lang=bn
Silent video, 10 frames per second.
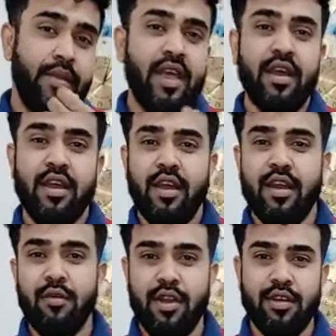ভাইয়া কি আর
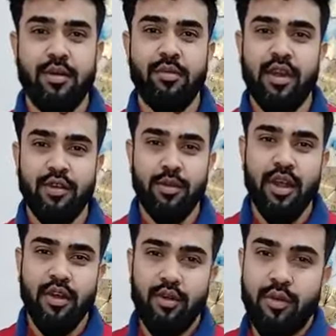ক্যামেরার সামনে আসবে
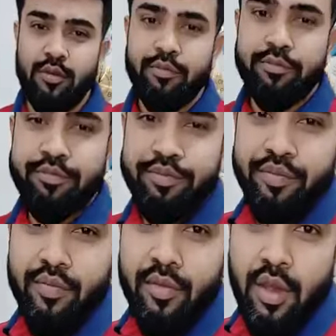না এখন
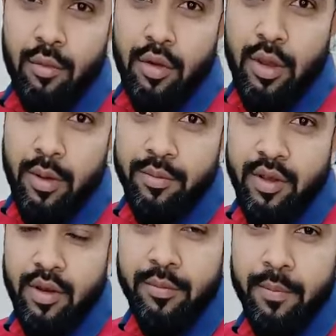এমনটাই
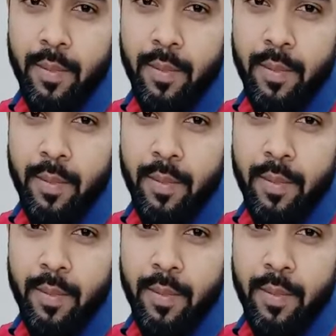ভাবছেন